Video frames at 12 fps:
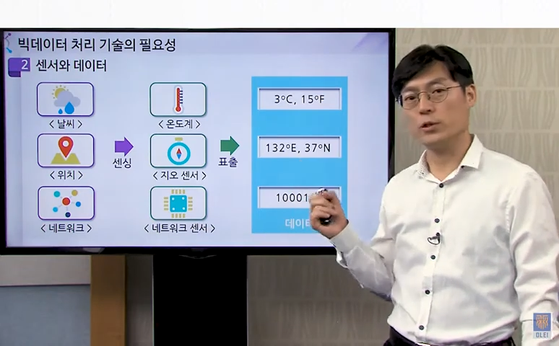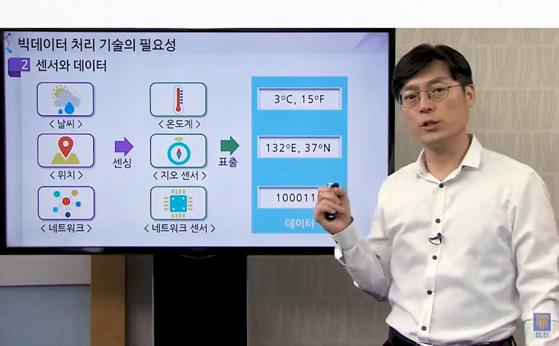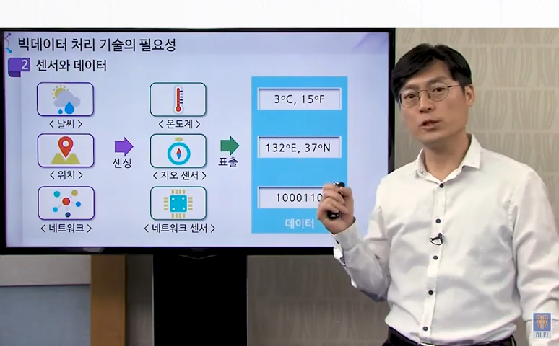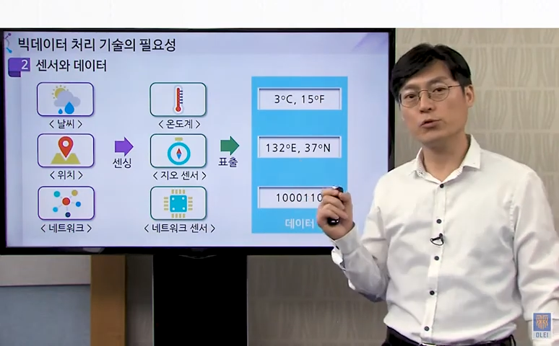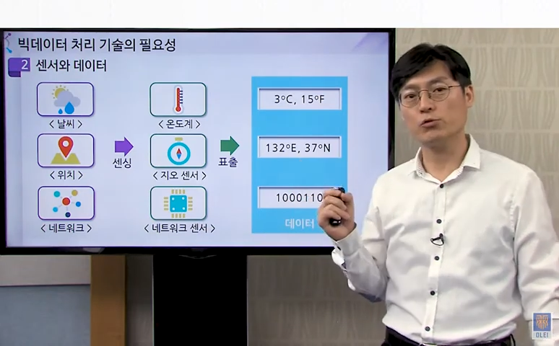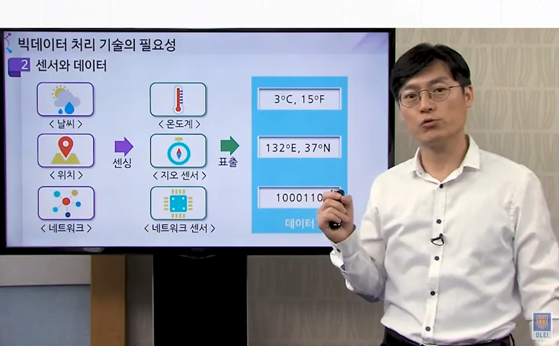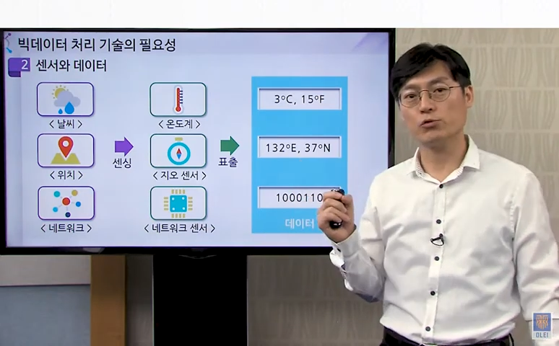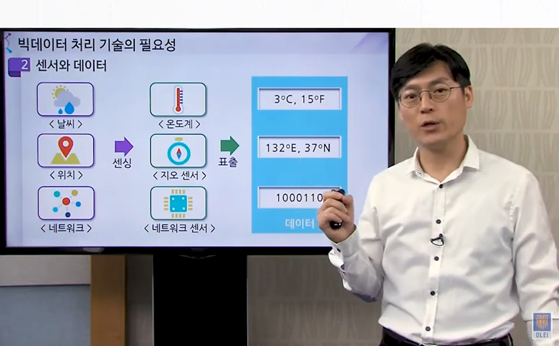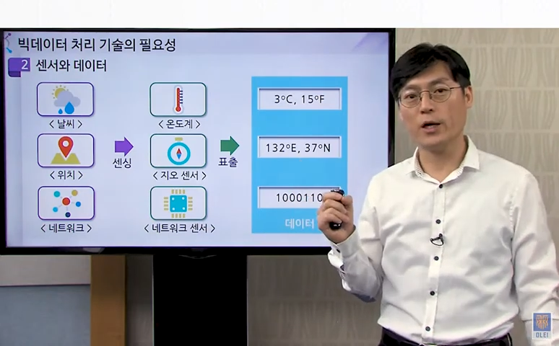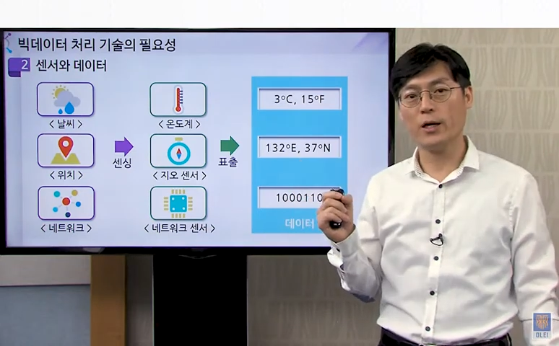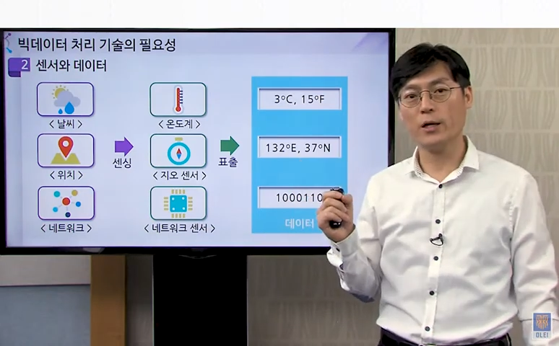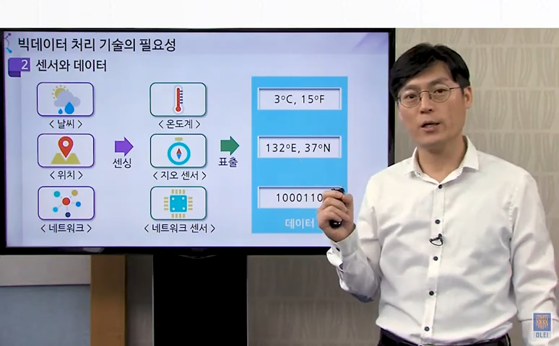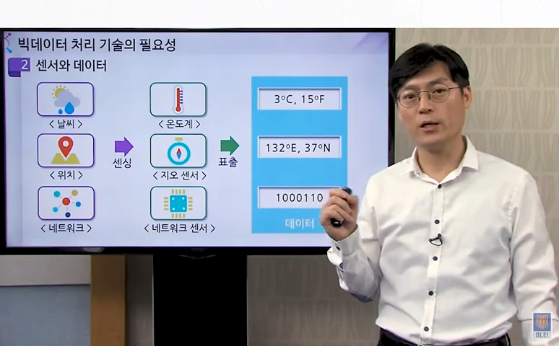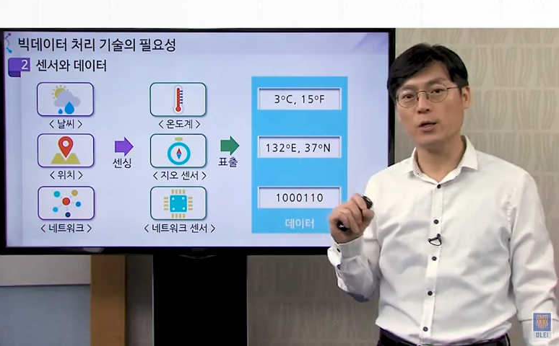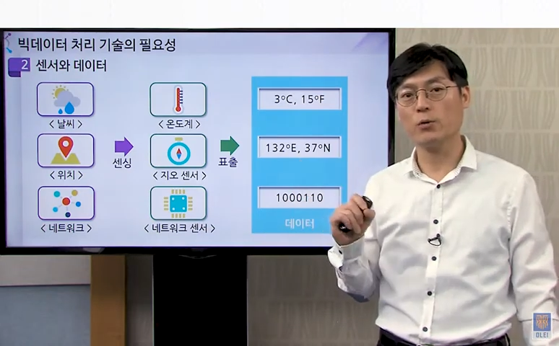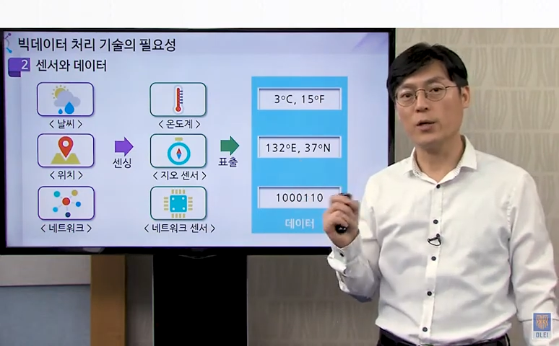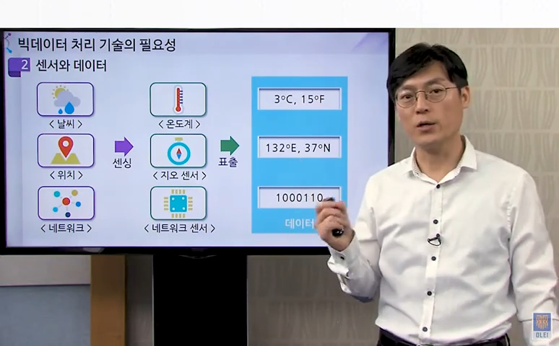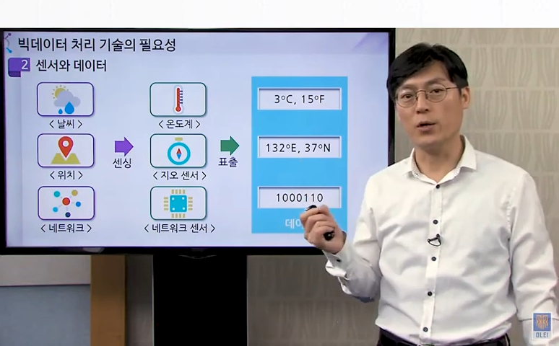이진수의
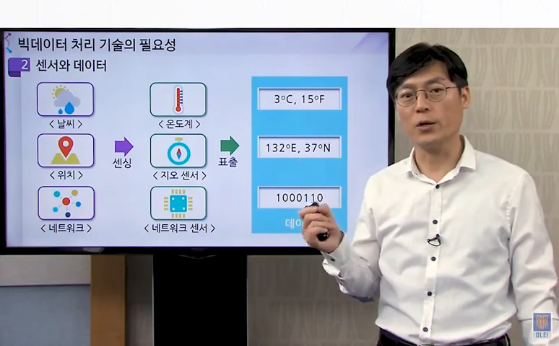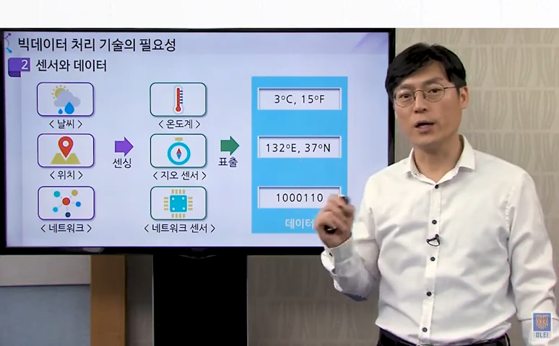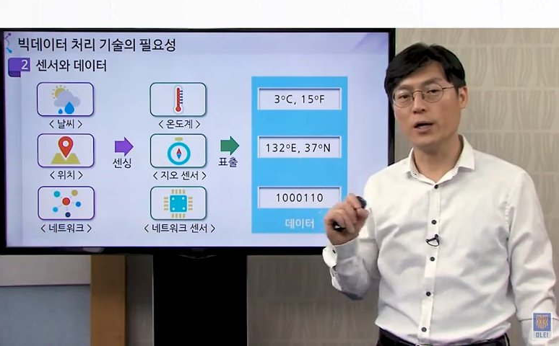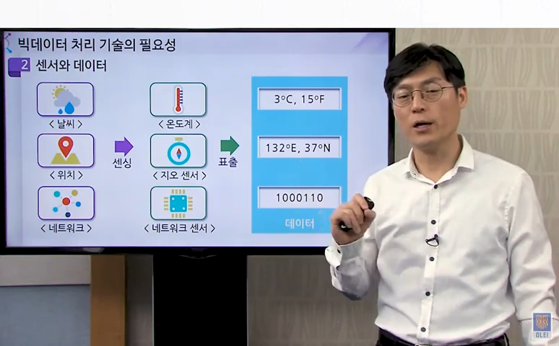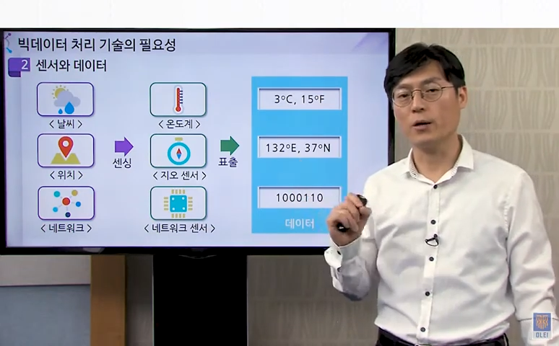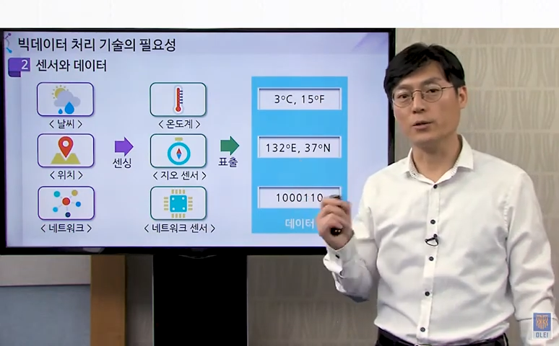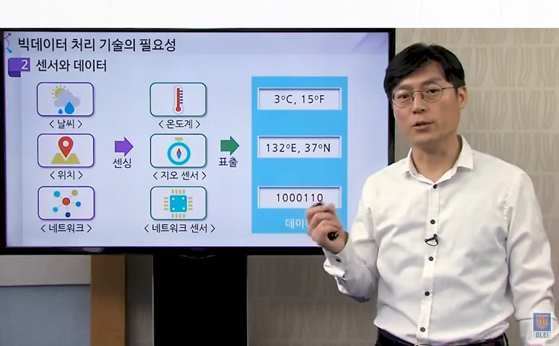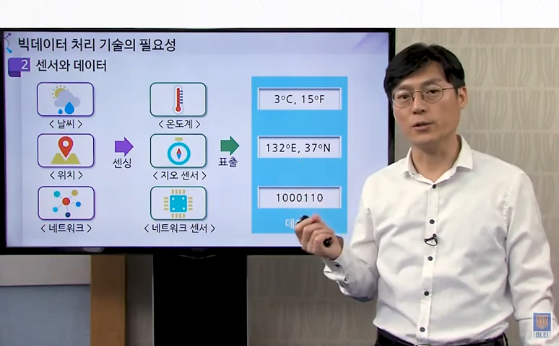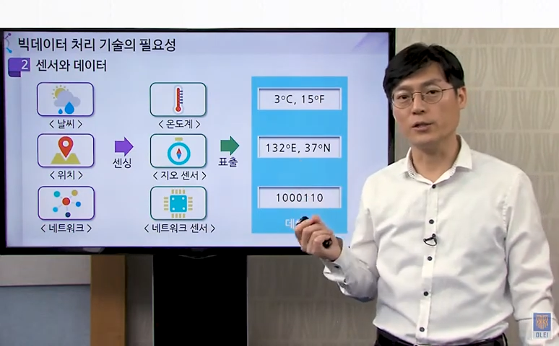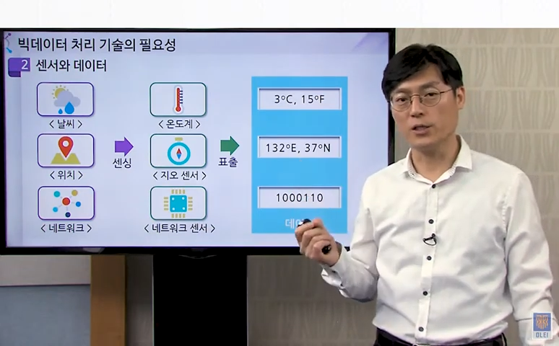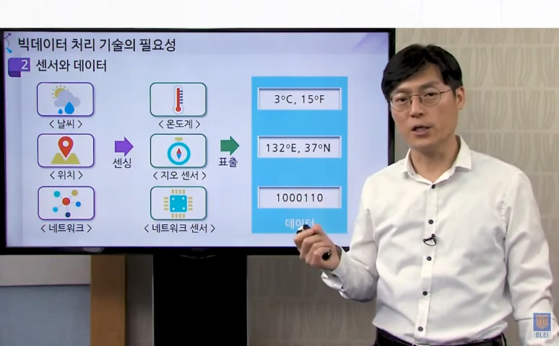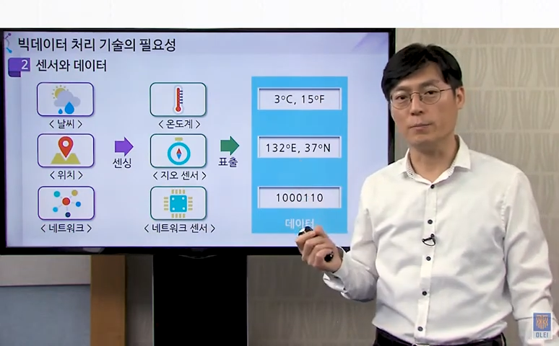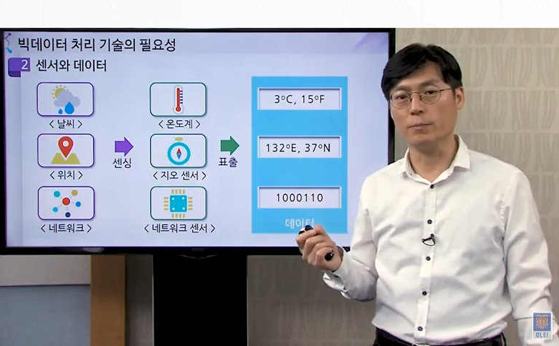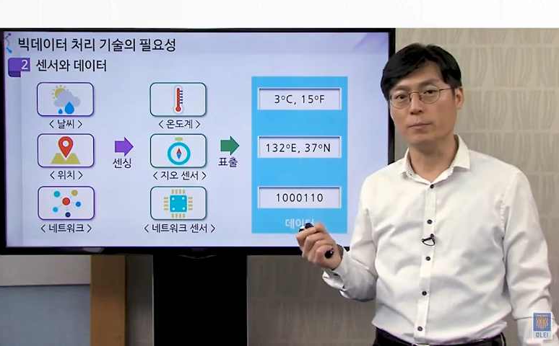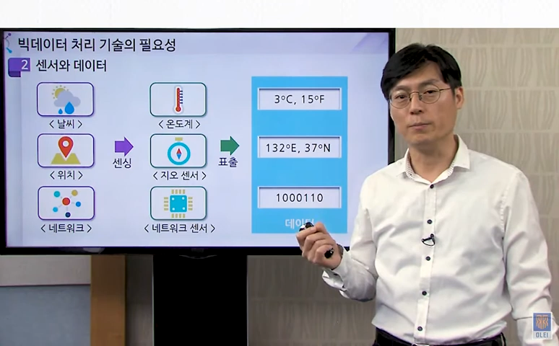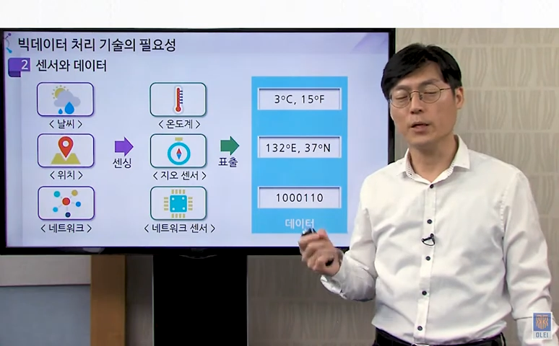1과 0의 어떤 스트림,